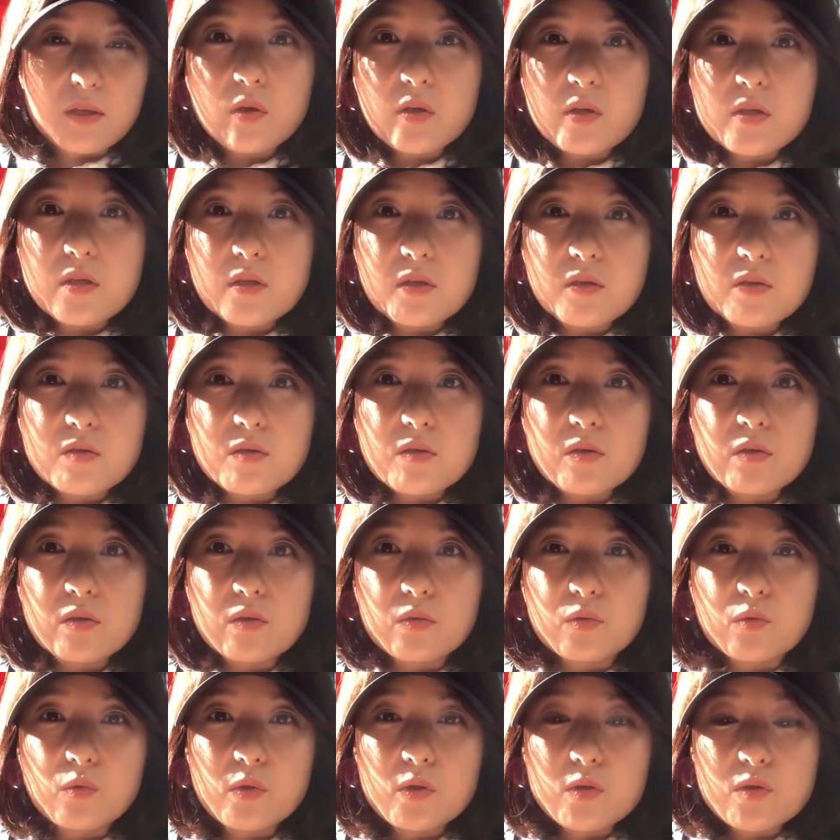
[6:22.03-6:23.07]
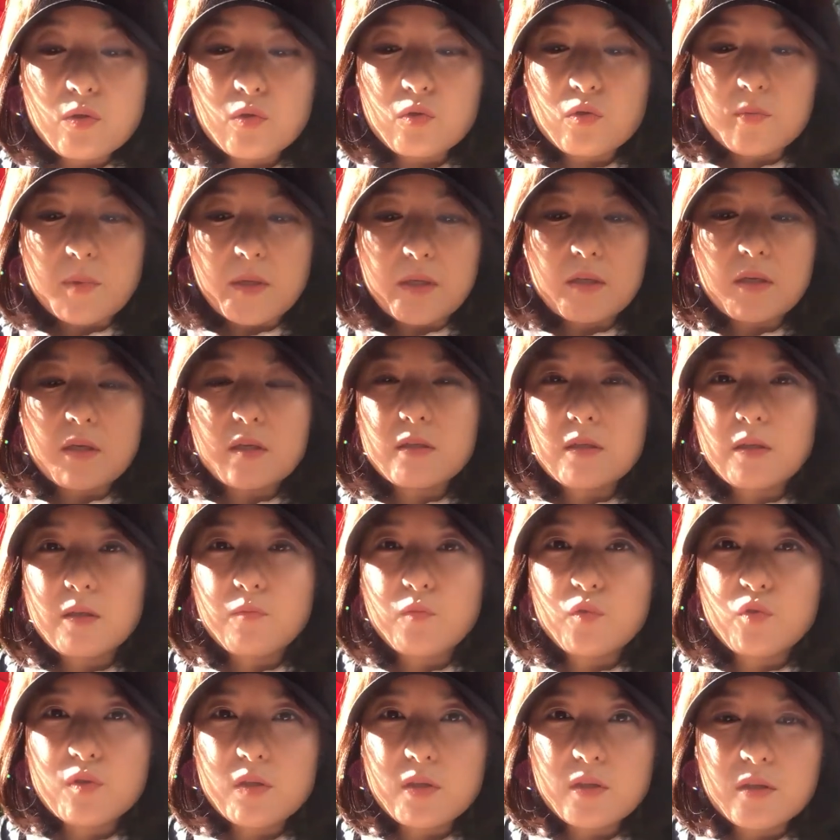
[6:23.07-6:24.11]
요령이 생겨서 논리적으로 말을
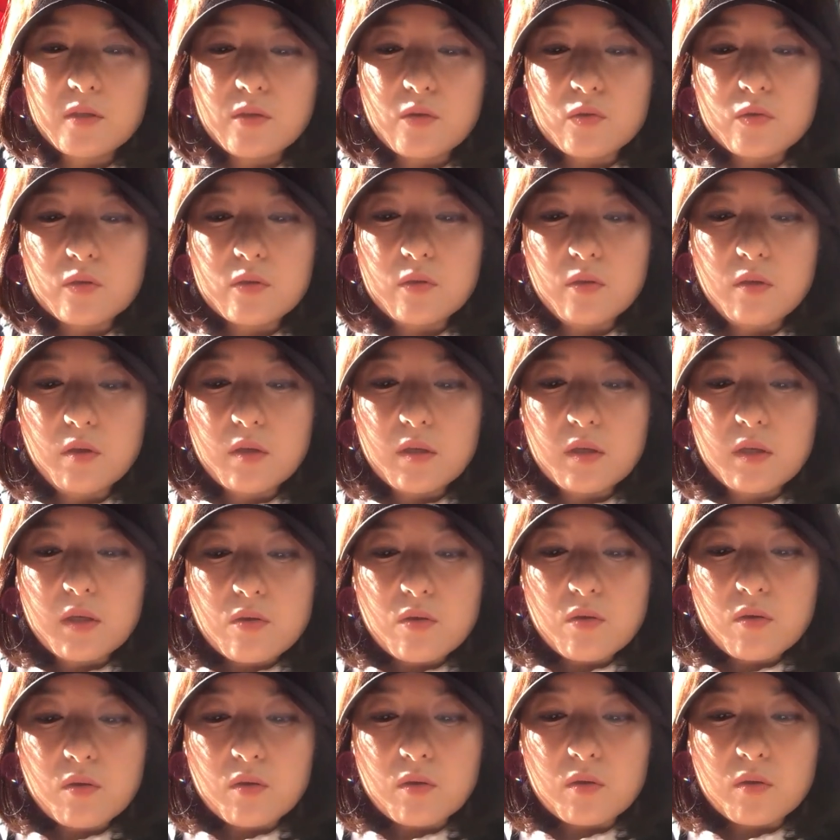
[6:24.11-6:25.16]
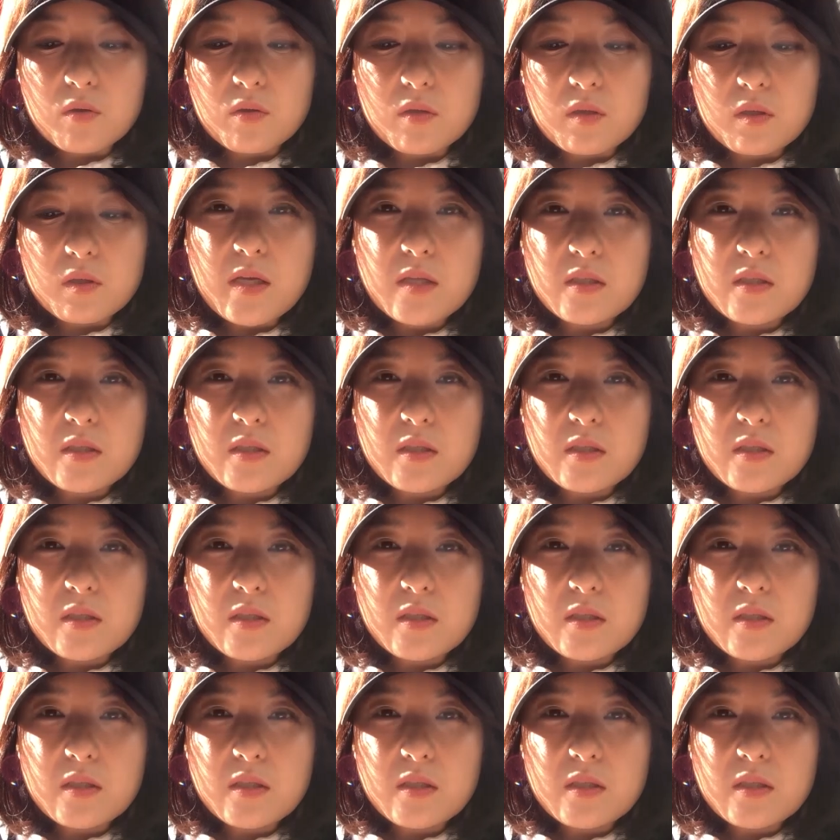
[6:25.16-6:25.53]
하는 힘도 생기거든요. 그래서